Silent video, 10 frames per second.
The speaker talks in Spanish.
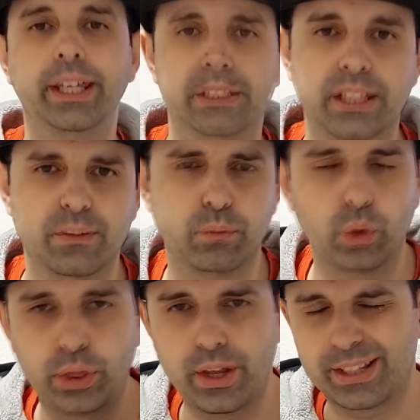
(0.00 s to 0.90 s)
Y sí,
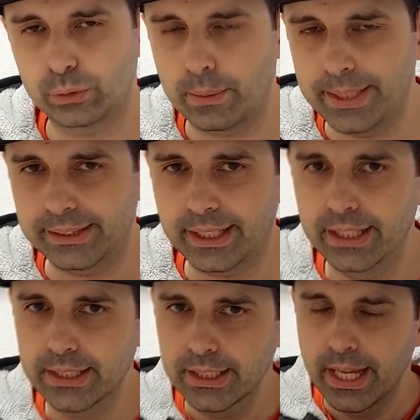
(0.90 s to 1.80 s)
funciona
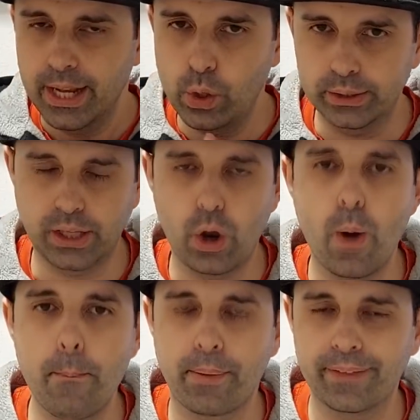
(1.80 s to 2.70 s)
actualmente lo he estado
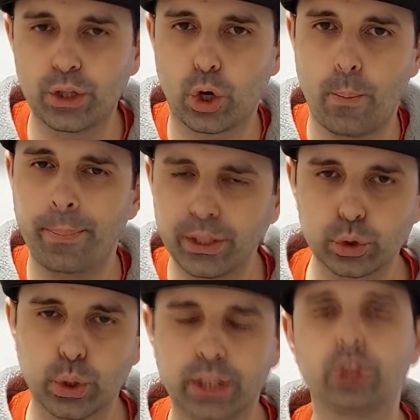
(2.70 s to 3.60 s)
comprobando con varios
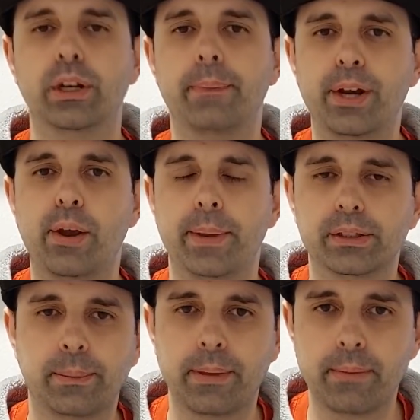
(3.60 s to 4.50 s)
suscriptores, varios
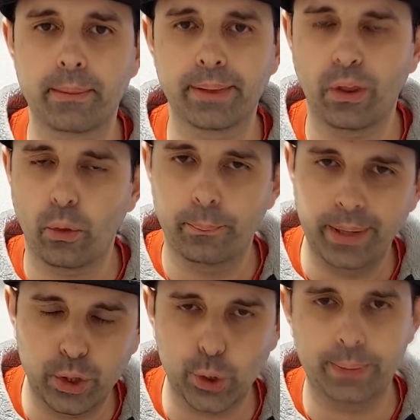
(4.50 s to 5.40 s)
amigos también me han mandado
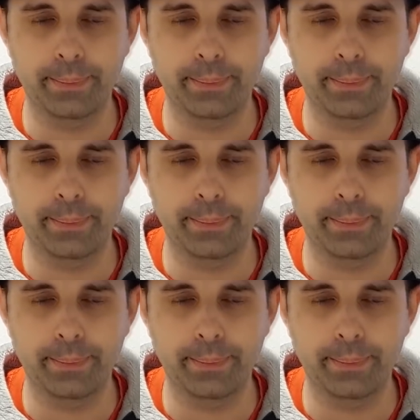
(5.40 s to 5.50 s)
vídeos,